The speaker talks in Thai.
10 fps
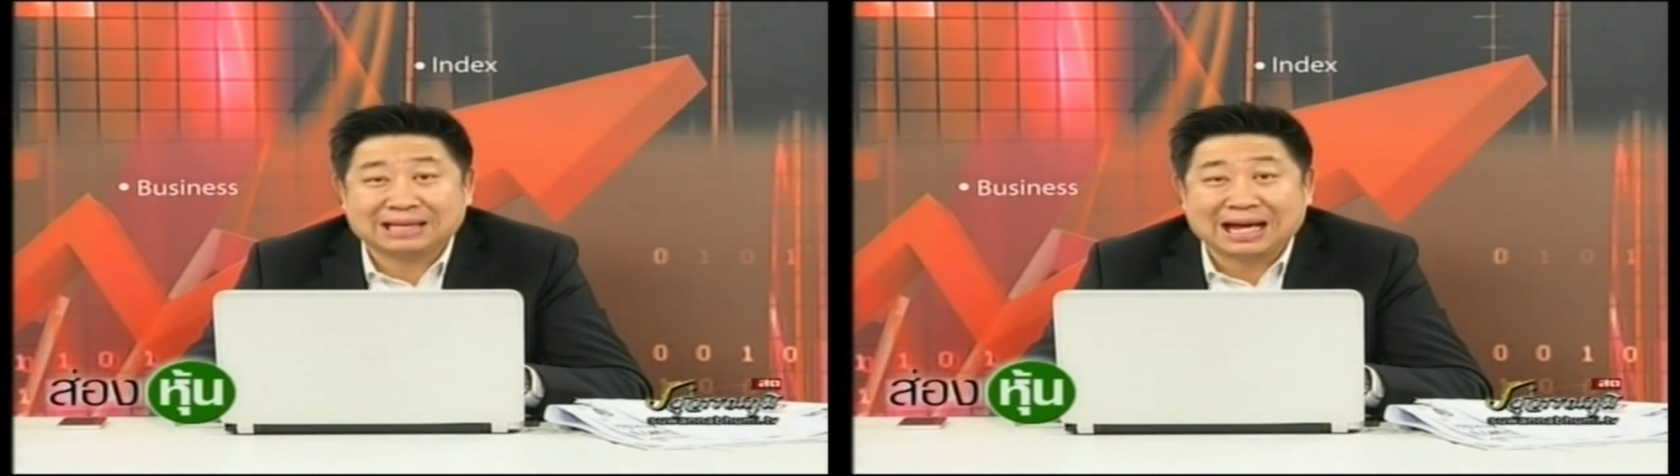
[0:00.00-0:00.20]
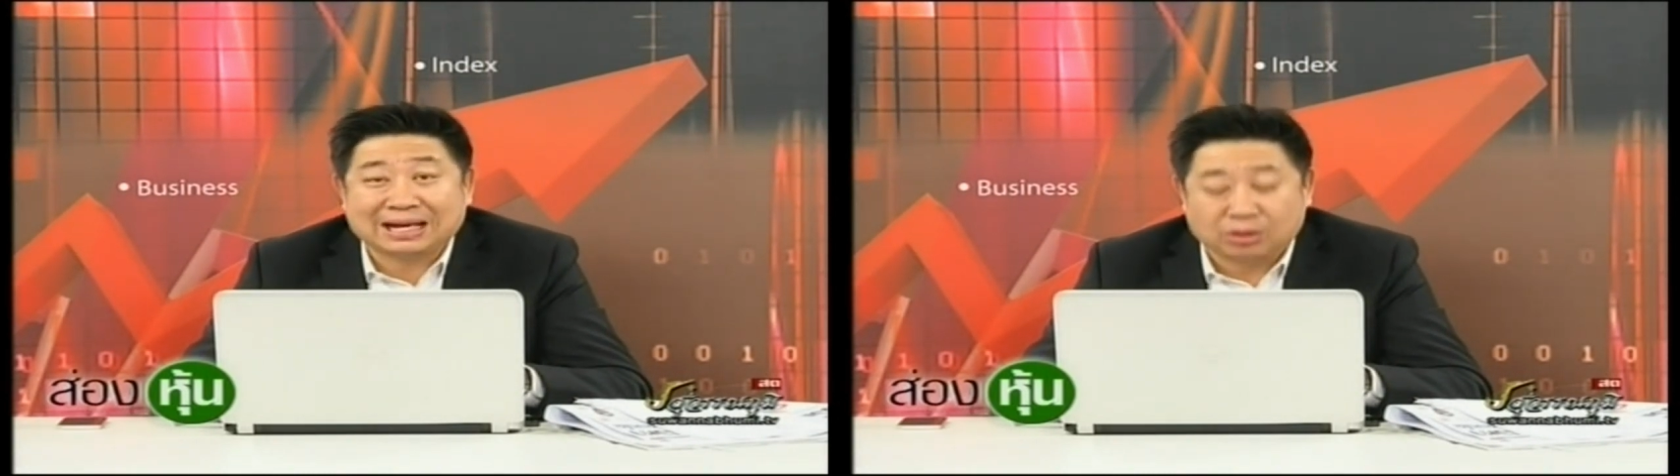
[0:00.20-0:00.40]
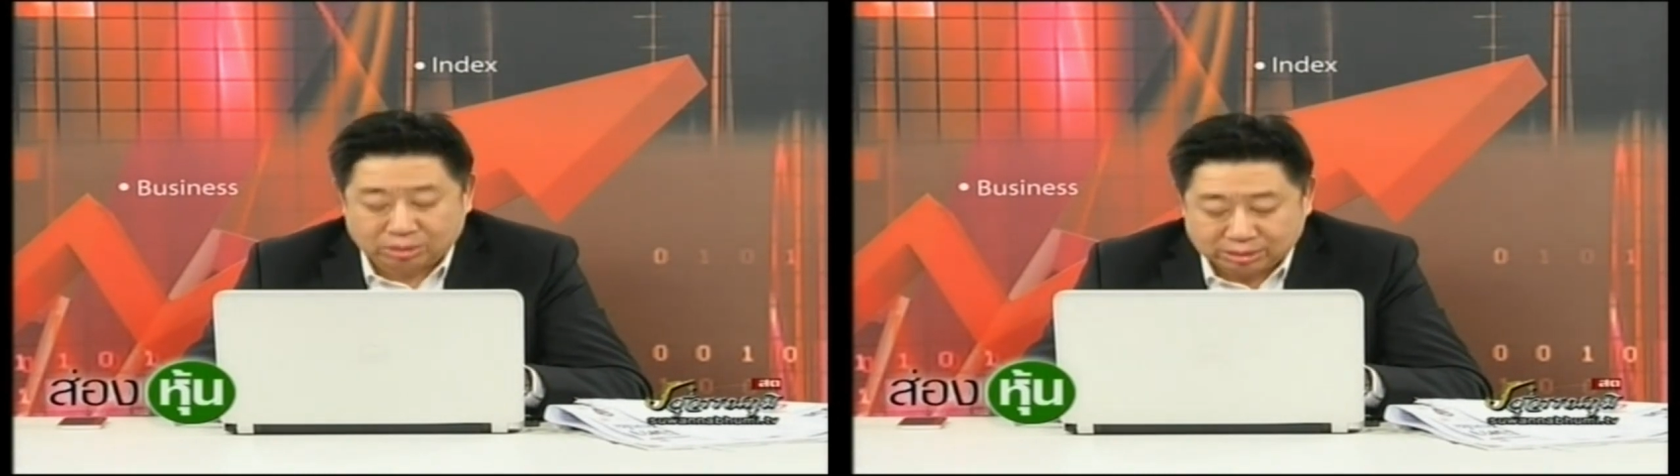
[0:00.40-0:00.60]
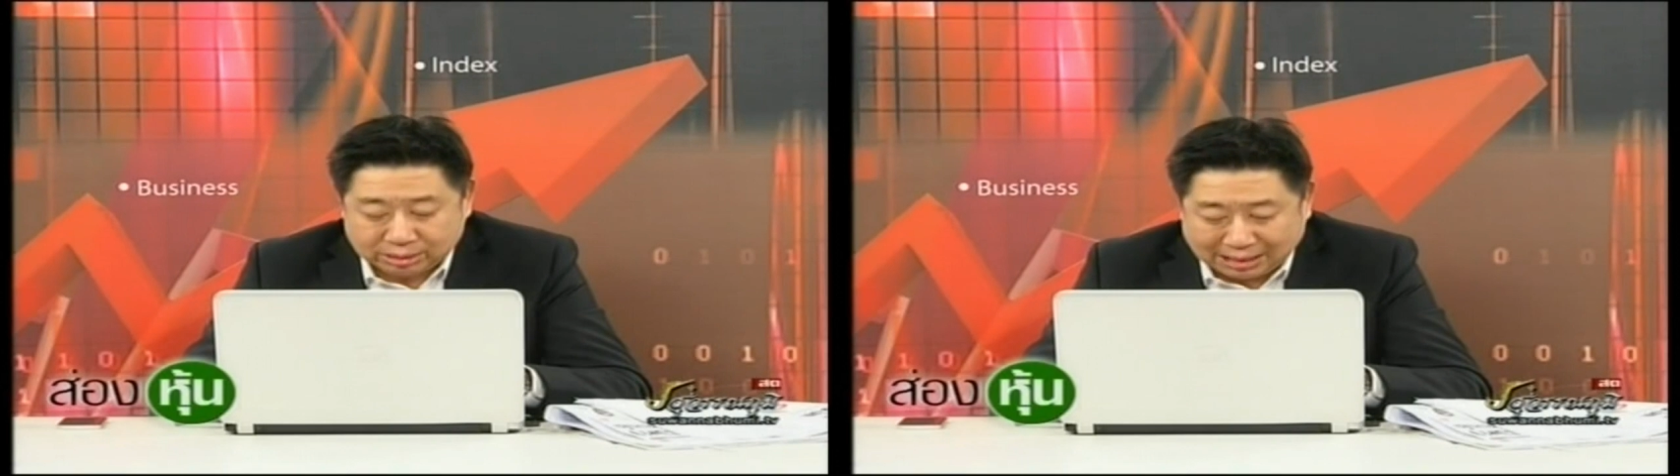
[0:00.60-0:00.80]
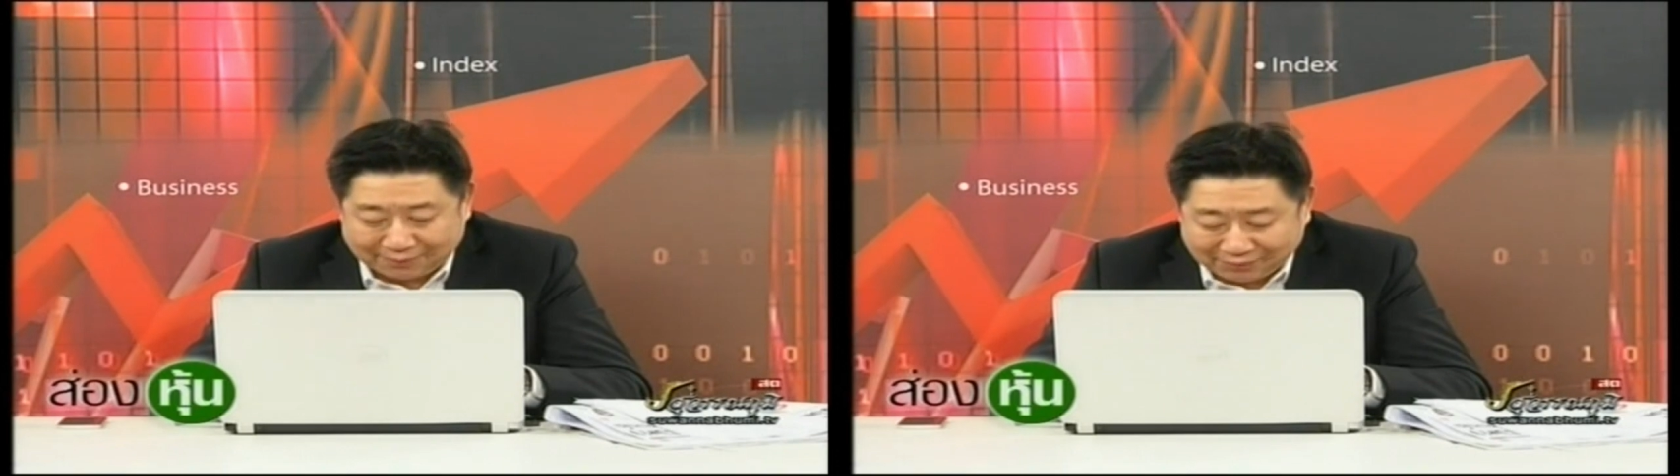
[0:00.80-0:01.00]
ใต้ของ
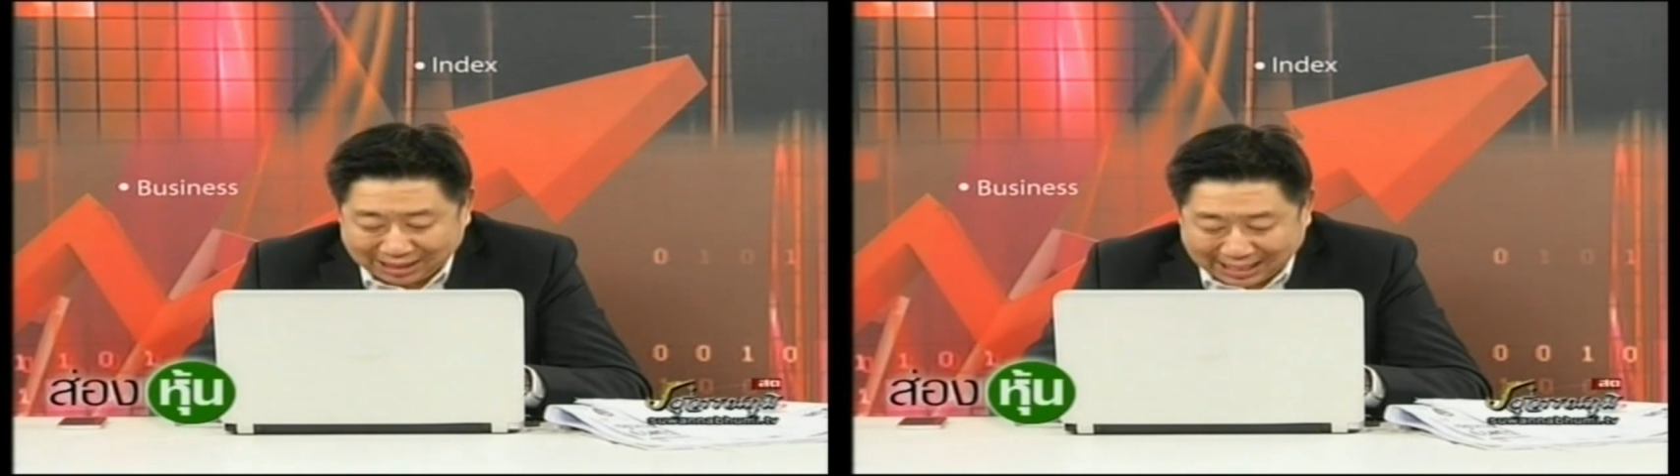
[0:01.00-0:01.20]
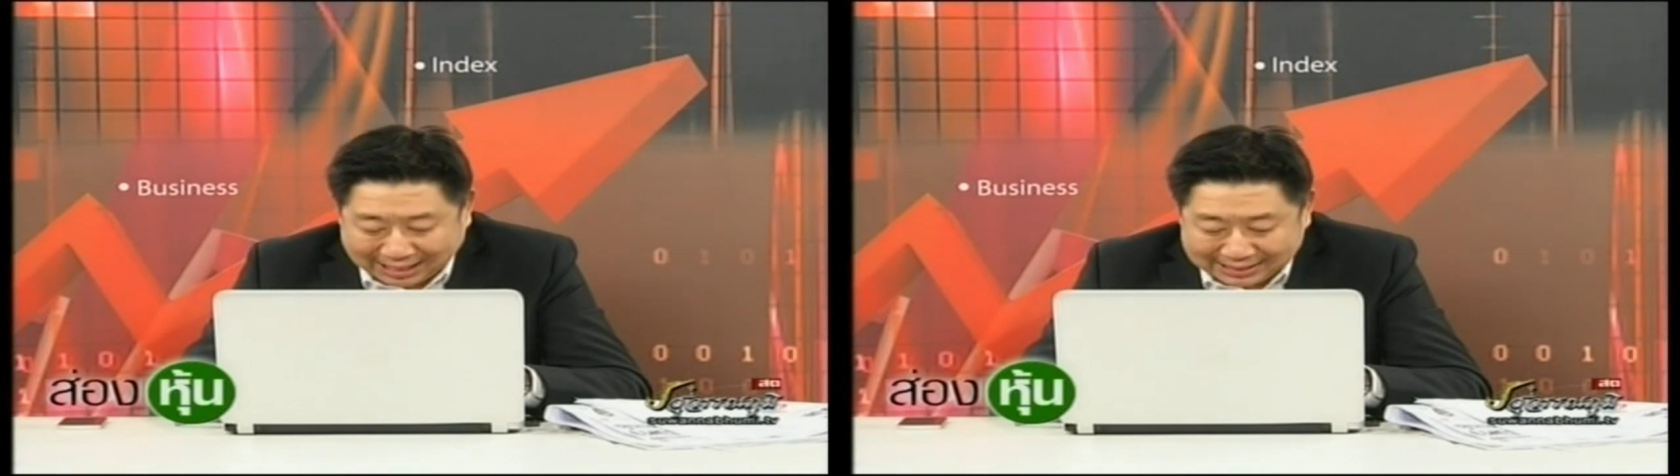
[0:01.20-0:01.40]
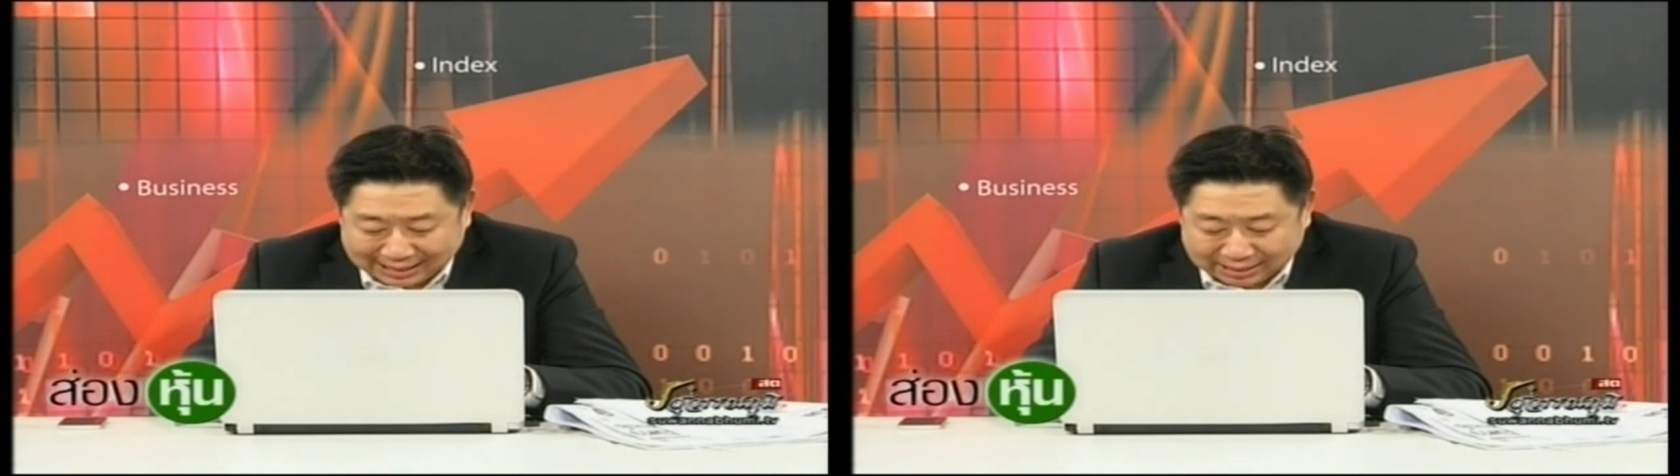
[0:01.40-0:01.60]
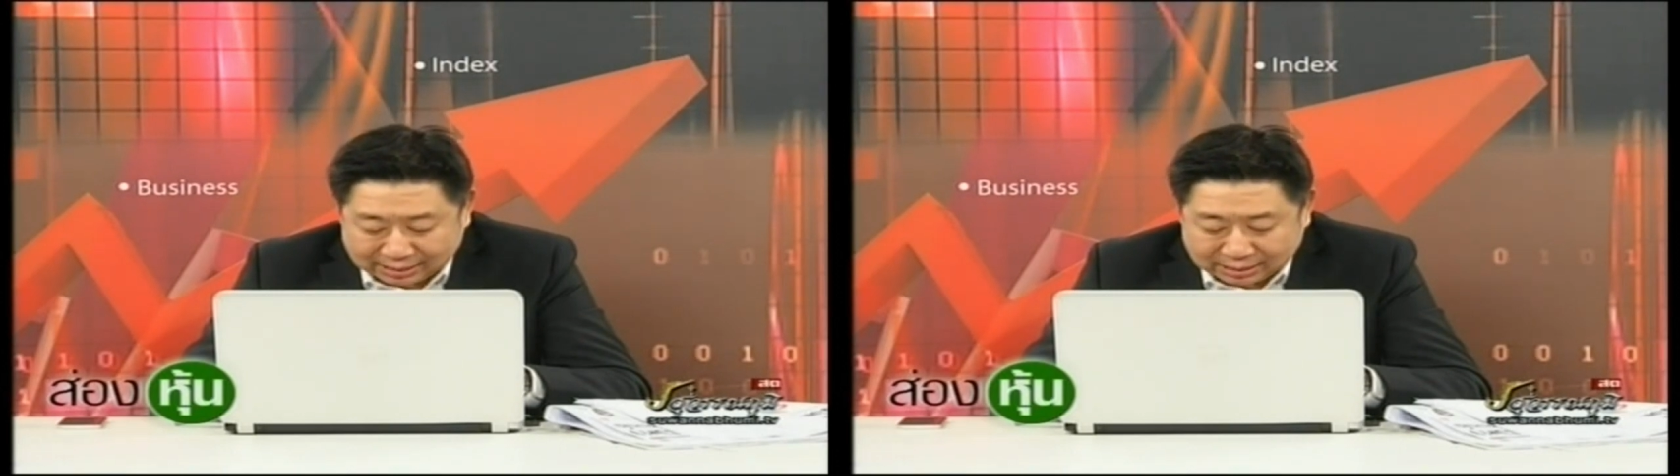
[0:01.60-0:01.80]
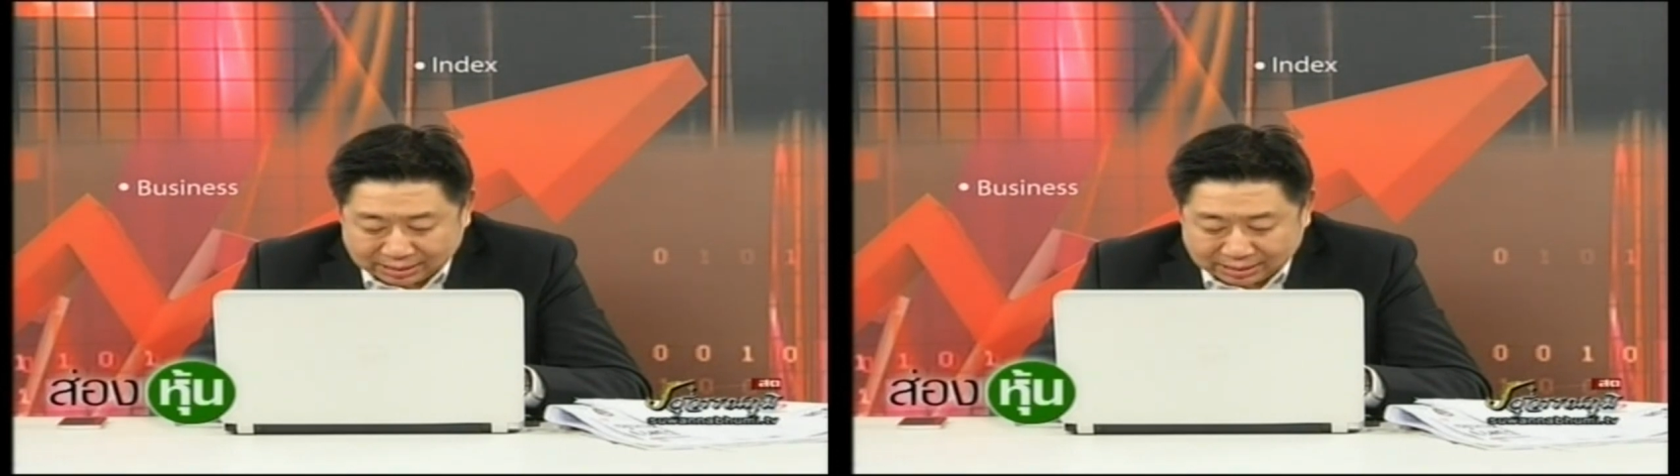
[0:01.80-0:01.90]
คำว่าไลฟ์เนี่ย